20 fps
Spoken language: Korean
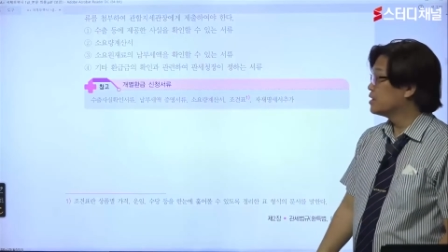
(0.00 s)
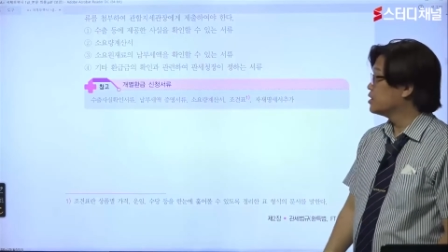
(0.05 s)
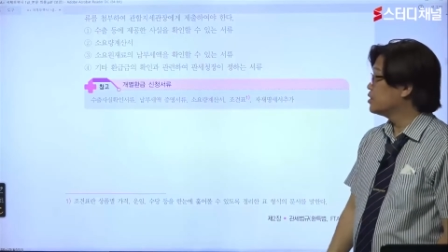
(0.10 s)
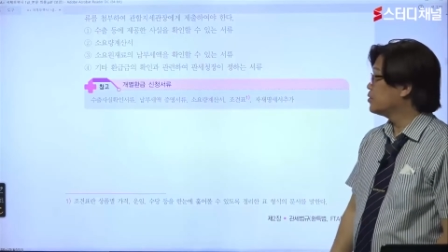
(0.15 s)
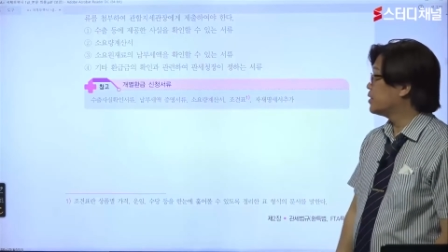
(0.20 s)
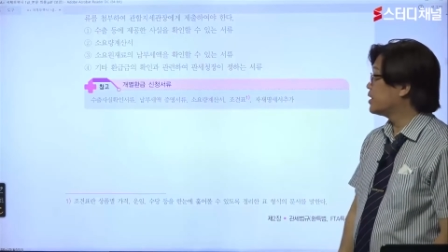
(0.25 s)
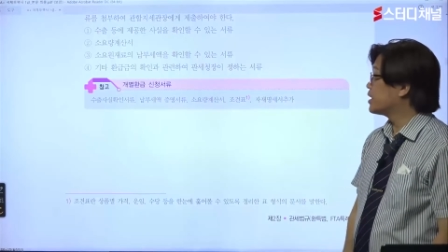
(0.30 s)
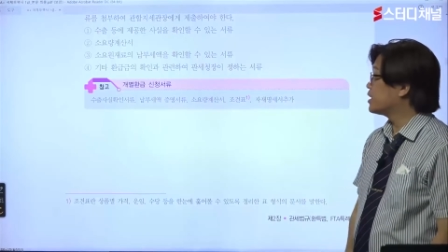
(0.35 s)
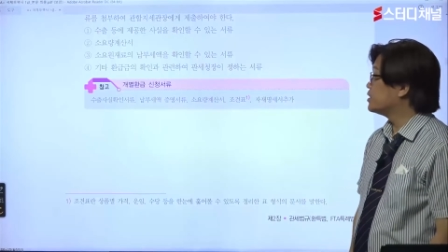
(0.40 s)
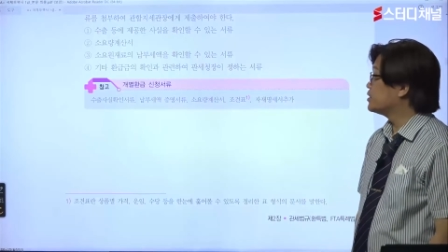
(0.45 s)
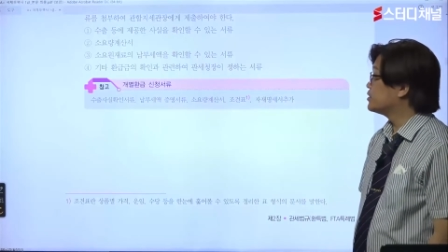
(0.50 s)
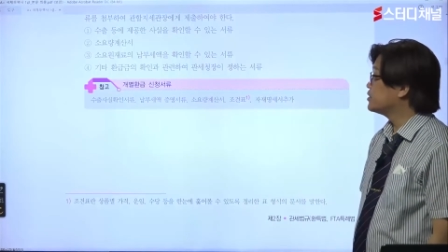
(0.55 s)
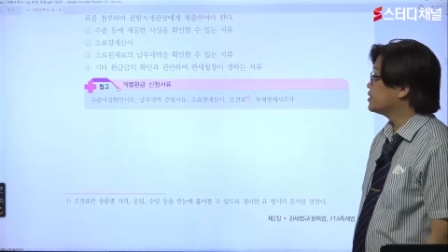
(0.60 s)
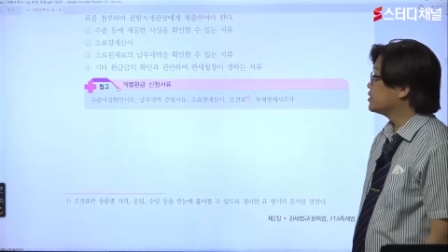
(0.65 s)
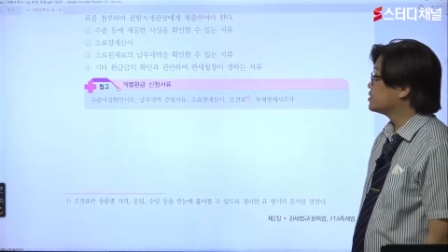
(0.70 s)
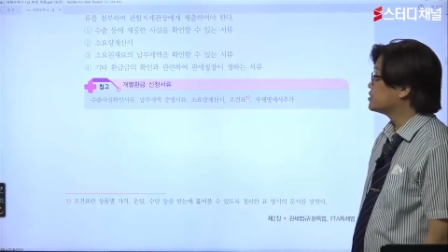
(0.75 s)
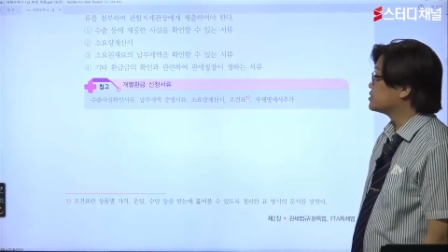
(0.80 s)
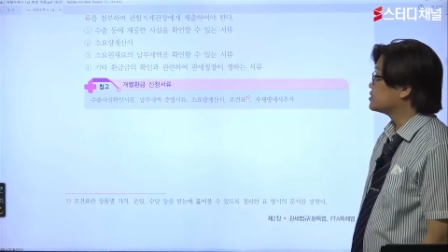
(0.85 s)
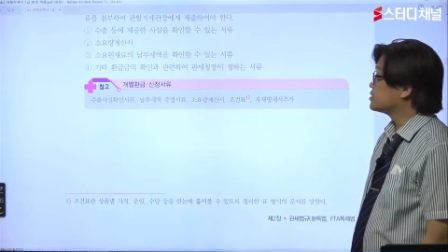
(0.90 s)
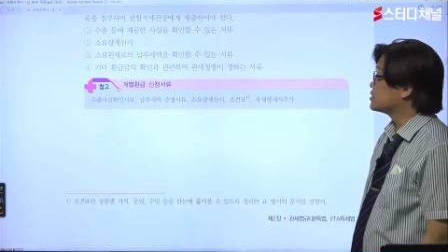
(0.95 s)
이와
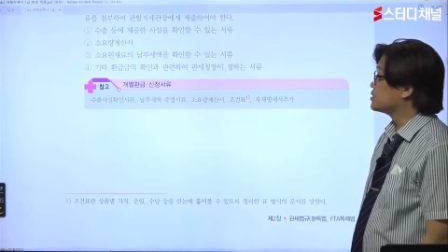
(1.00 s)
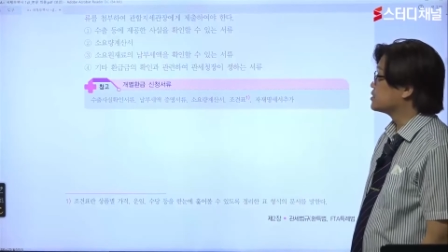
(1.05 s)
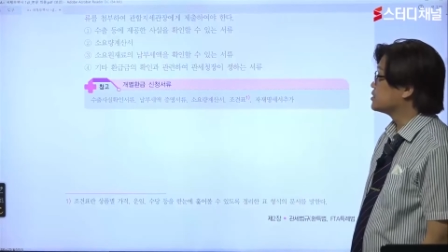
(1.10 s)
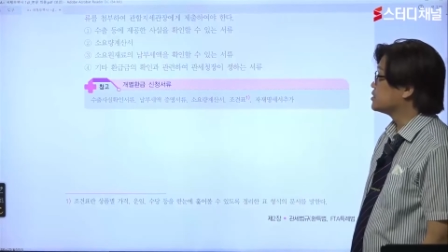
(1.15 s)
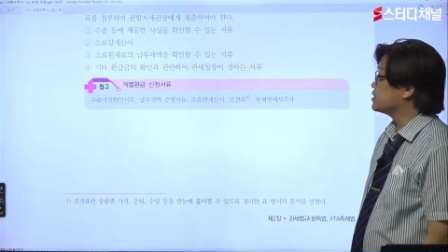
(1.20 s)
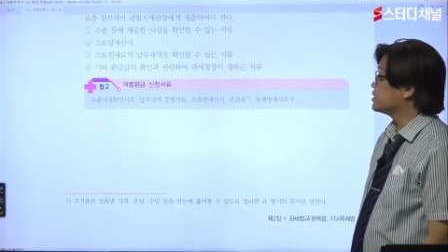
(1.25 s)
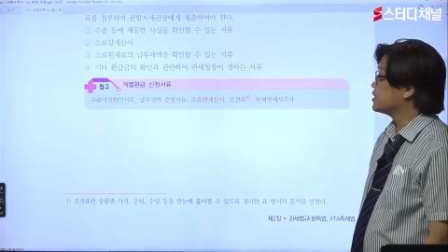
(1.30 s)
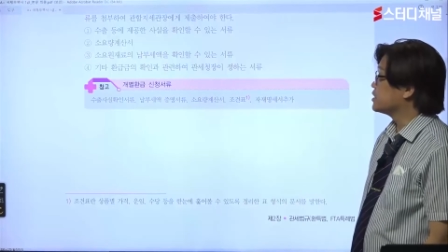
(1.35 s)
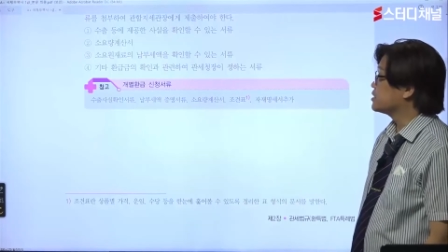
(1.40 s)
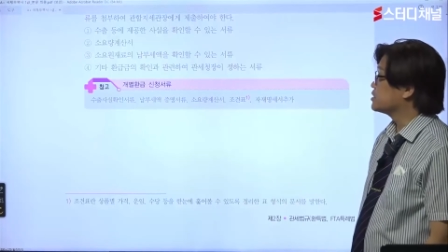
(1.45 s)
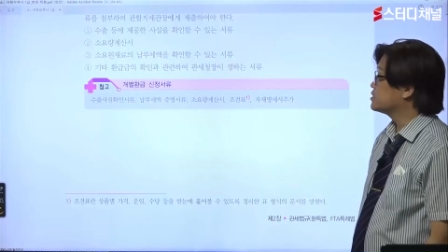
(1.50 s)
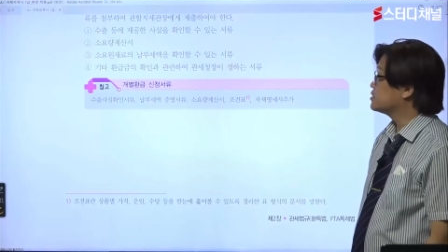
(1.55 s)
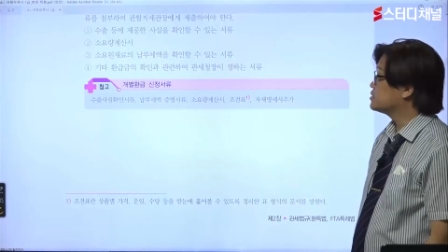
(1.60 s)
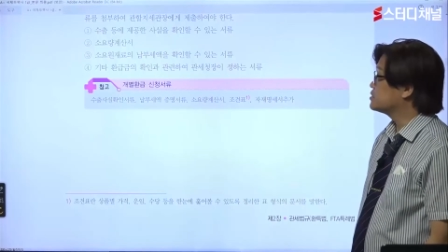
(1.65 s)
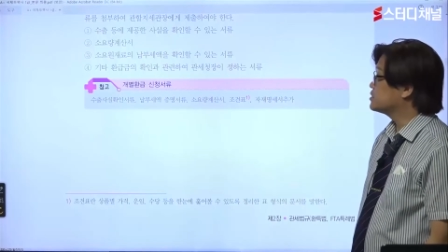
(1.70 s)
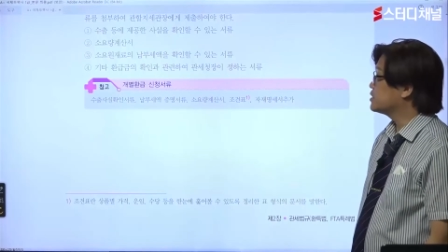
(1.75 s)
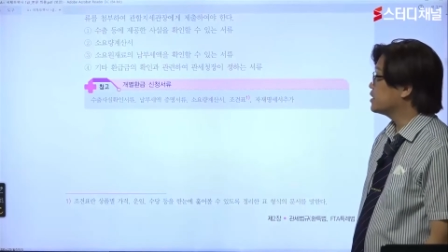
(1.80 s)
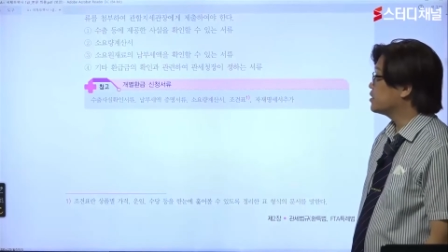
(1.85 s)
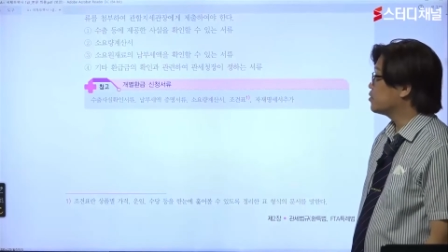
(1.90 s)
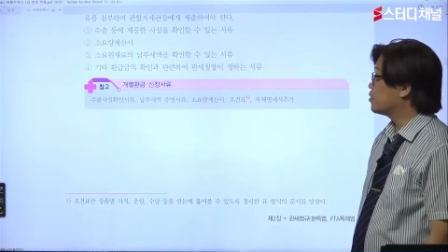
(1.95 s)
관련되어지는 것들이
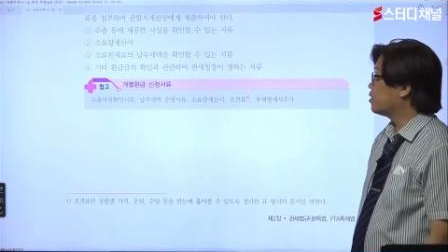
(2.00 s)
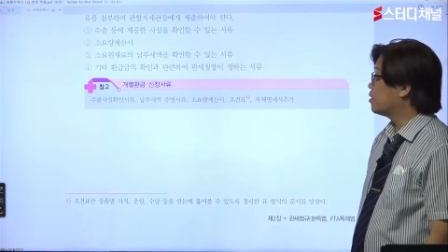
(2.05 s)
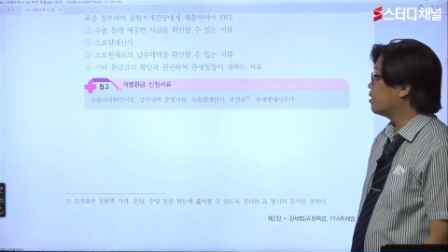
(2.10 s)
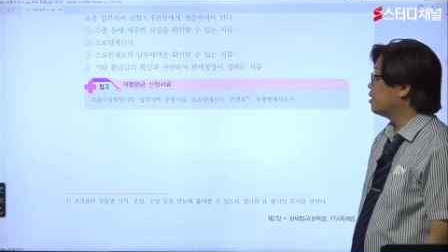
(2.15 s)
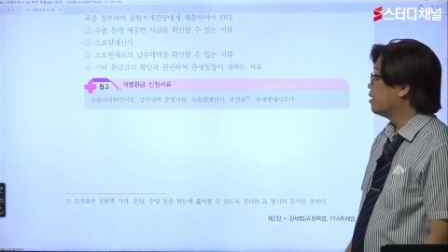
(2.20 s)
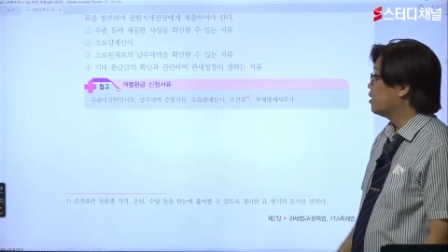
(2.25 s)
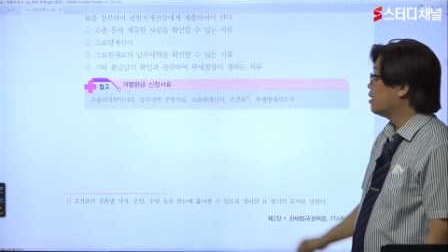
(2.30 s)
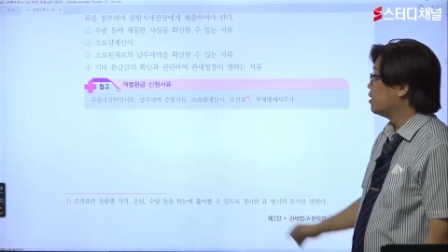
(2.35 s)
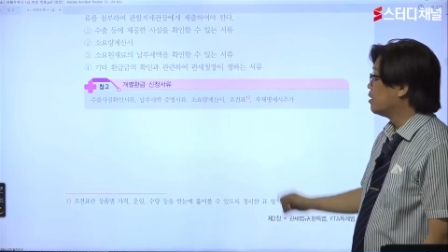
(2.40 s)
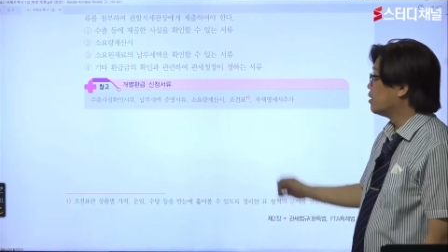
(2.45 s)
실제로